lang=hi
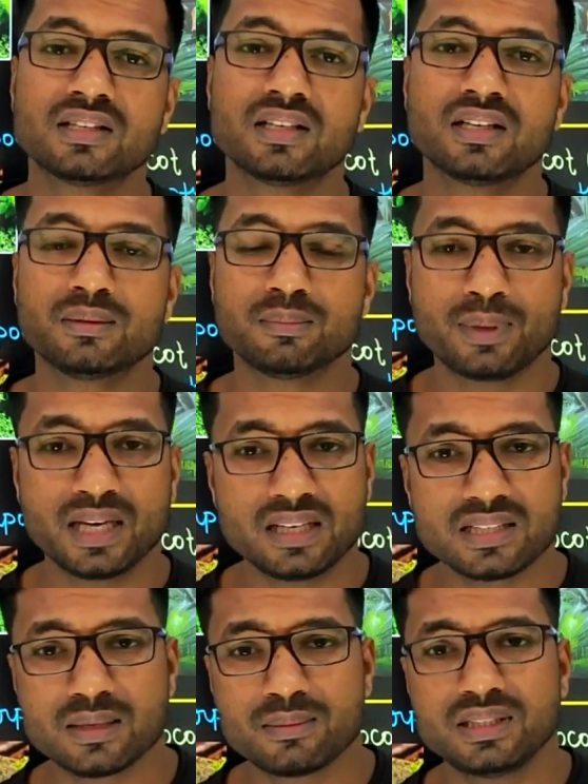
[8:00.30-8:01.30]
फल
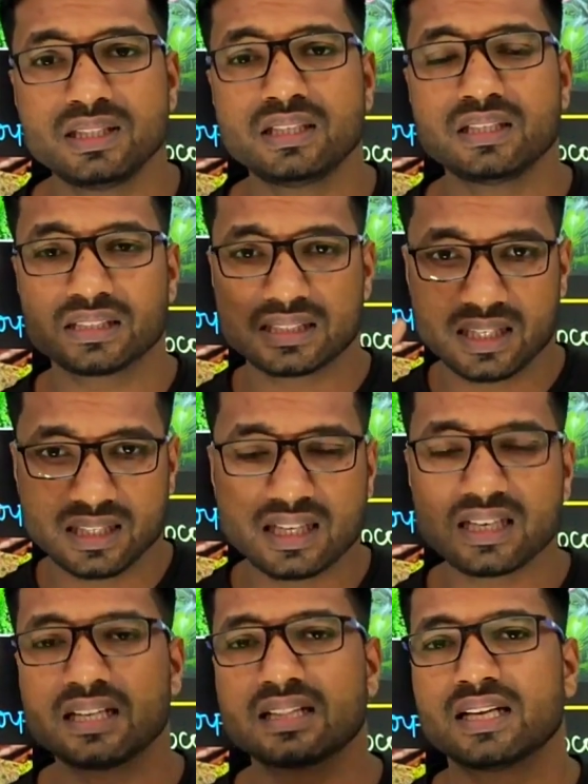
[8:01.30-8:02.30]
सब्जी
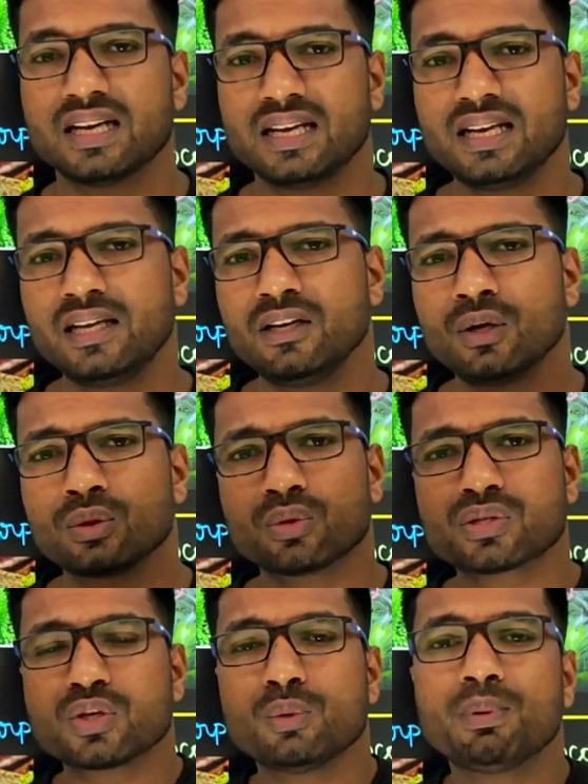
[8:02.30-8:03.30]
सड़ता गलता है तो
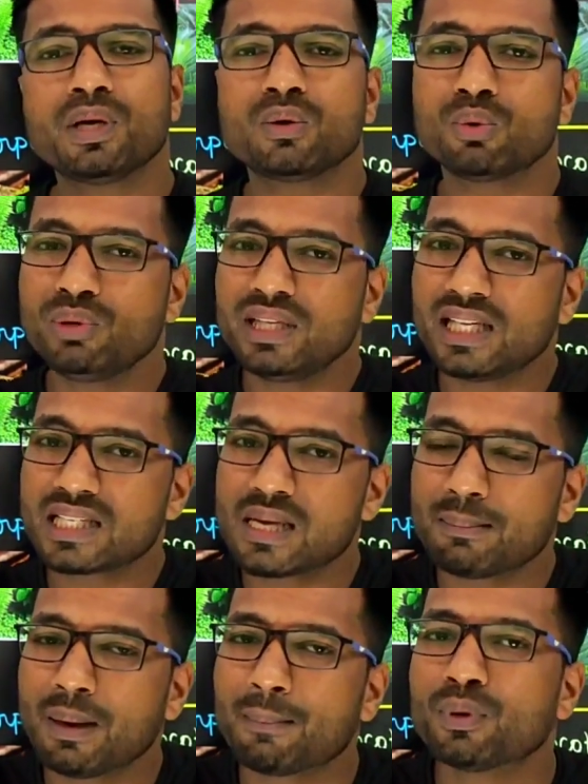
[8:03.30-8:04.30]
उसके ऊपर रुई जैसा
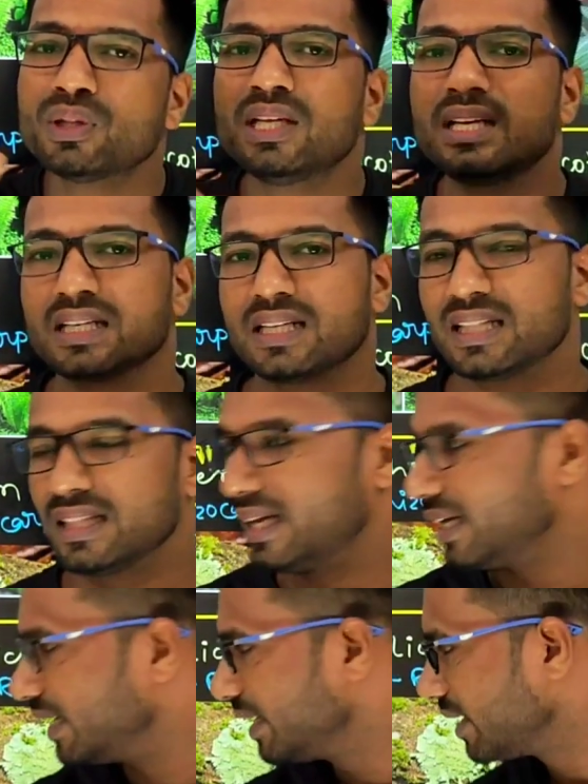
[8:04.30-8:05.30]
फफूंदी लग जाता
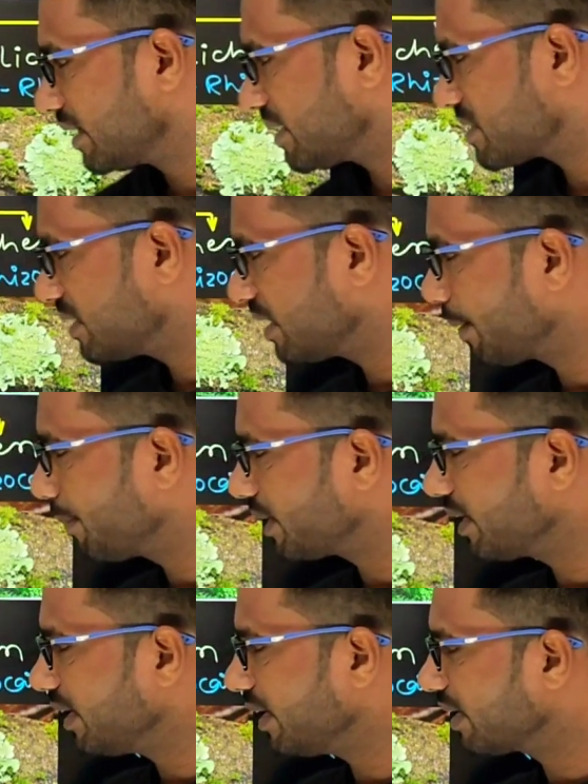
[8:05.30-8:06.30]
है जैसे यहाँ पर
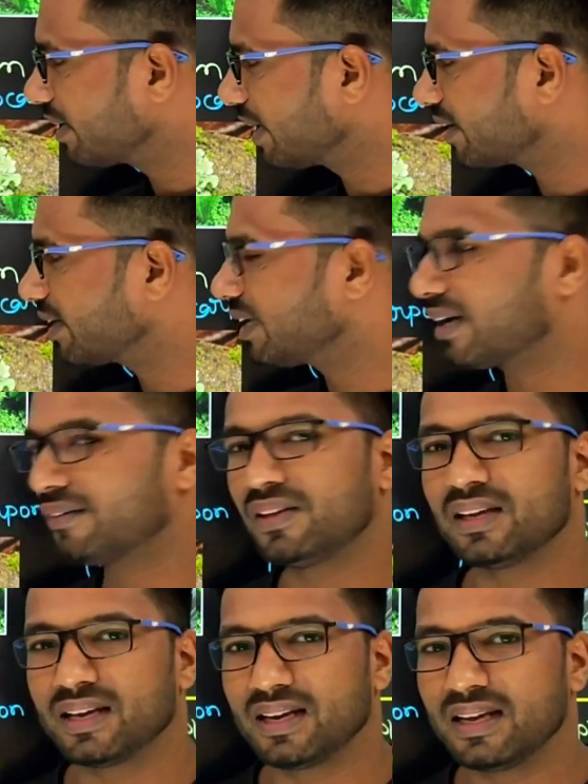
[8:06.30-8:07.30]
ये एक नारंगी का
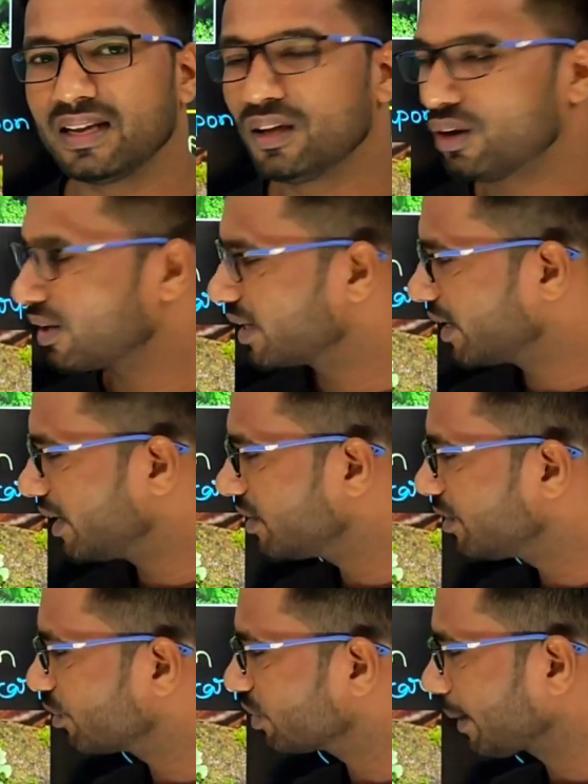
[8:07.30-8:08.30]
फिगर है और कई
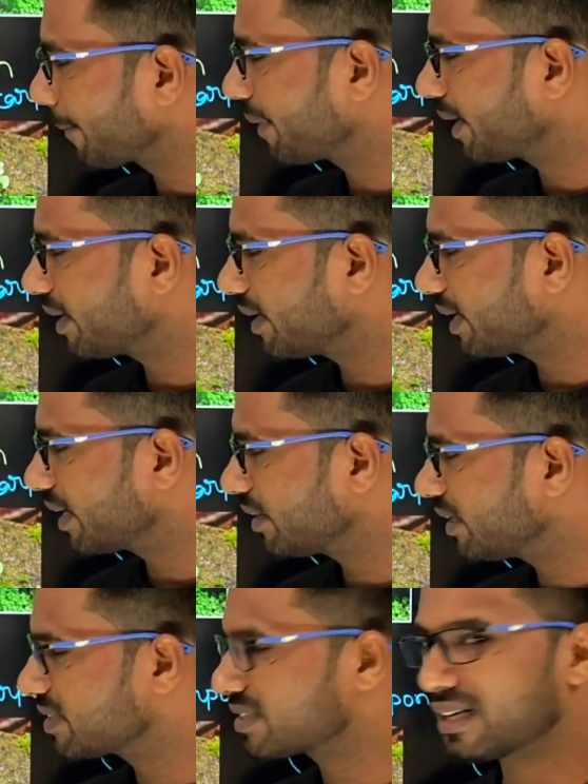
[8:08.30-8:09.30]
दिनों तक पड़ा रह गया
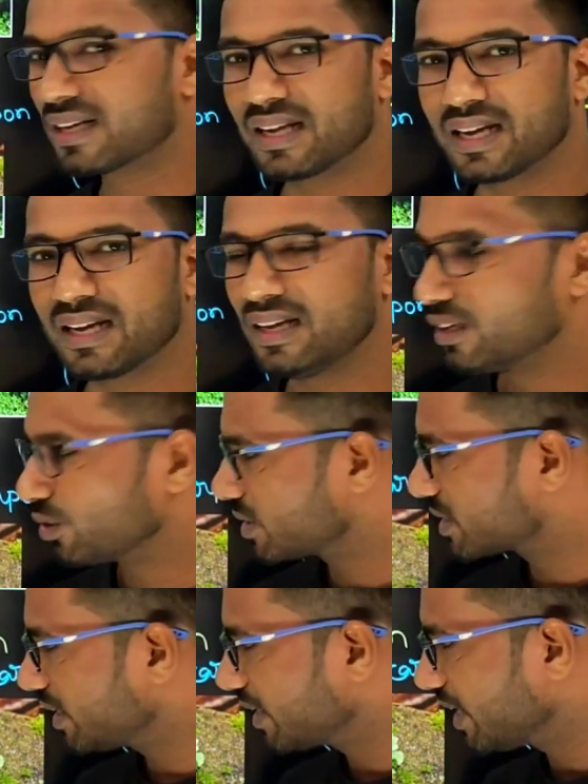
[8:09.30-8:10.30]
तो ये सड़ गया तो
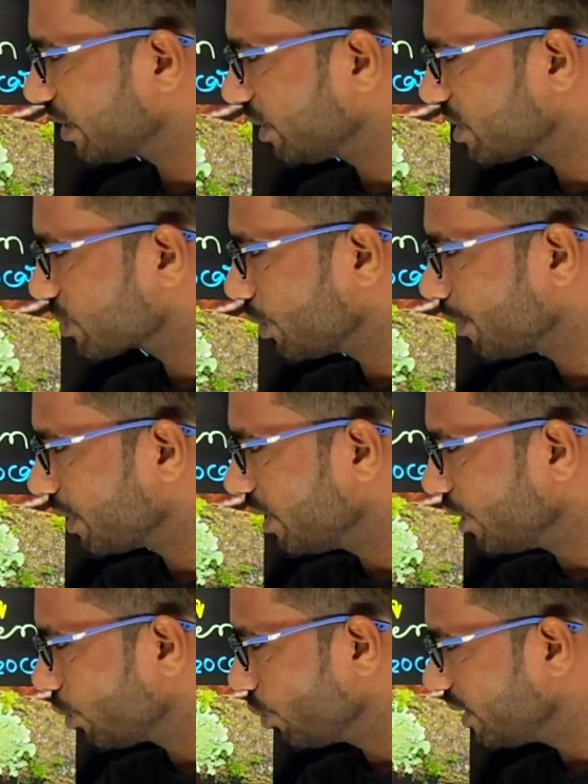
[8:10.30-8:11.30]
सड़ गया तो इसके ऊपर
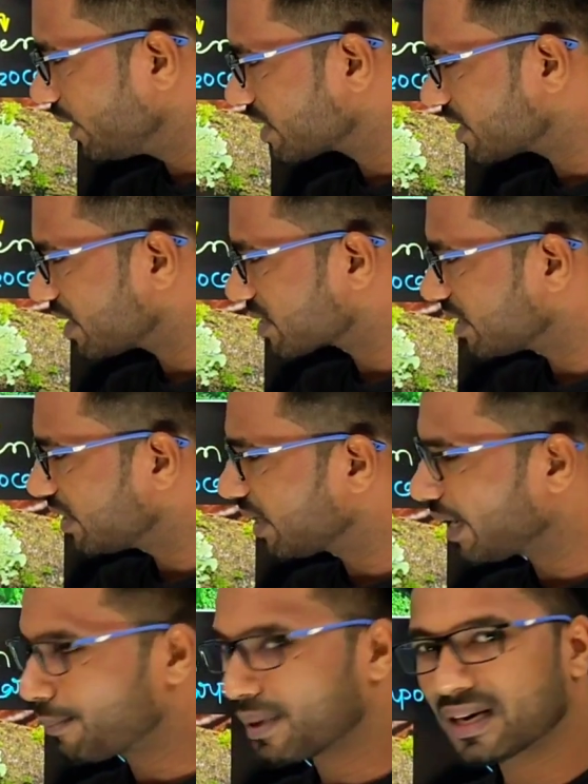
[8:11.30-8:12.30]
ये रुई जैसा रचना
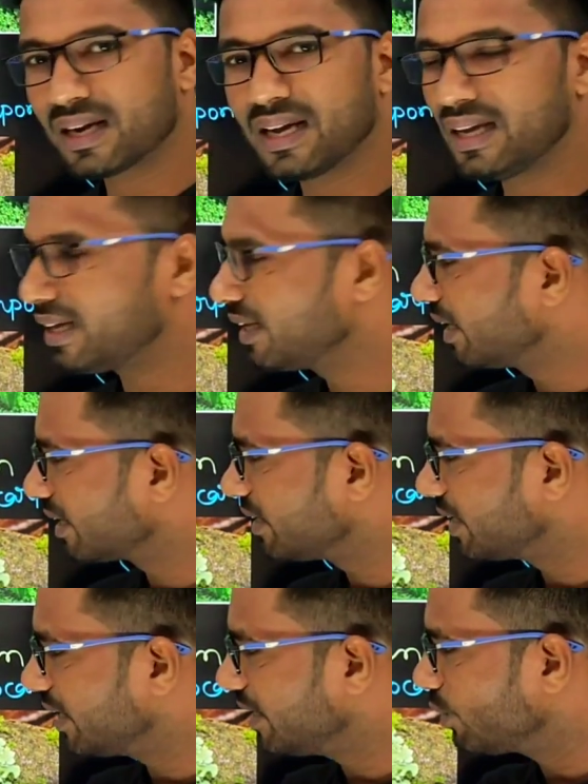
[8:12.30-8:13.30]
दिखाई पड़ रहा है
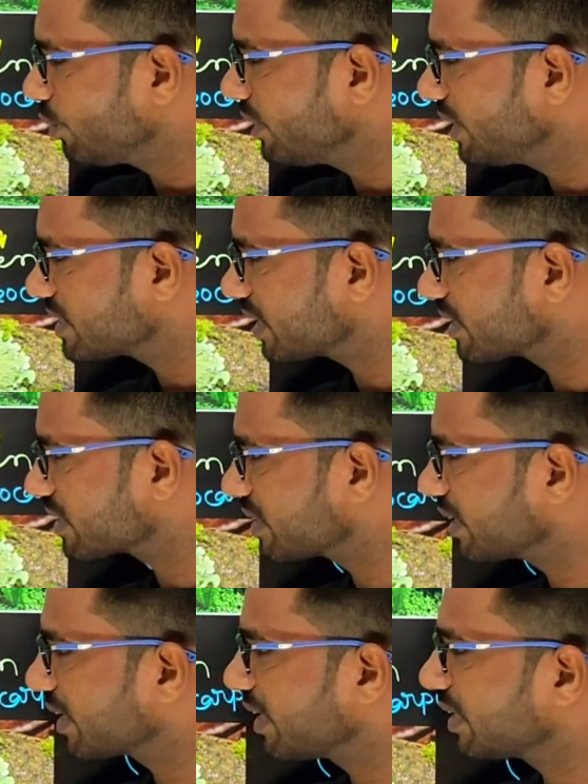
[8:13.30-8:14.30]
यही रुई जैसा
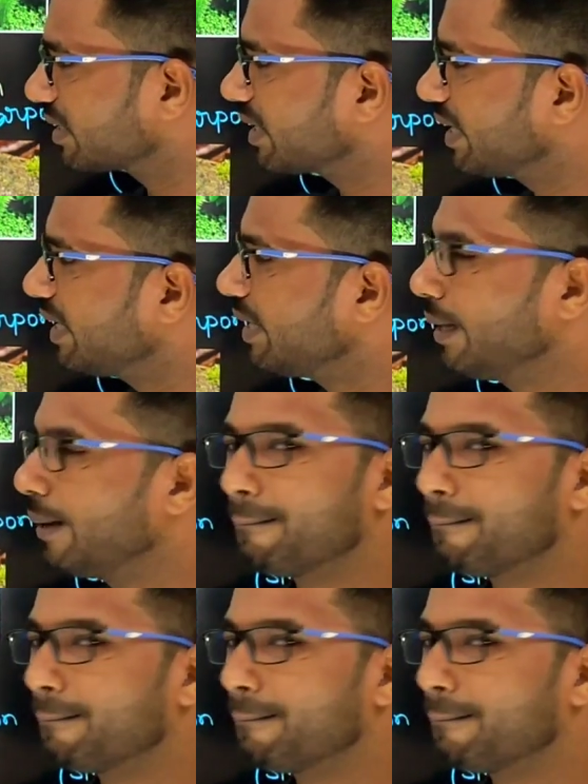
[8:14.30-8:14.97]
रचना कहलाता है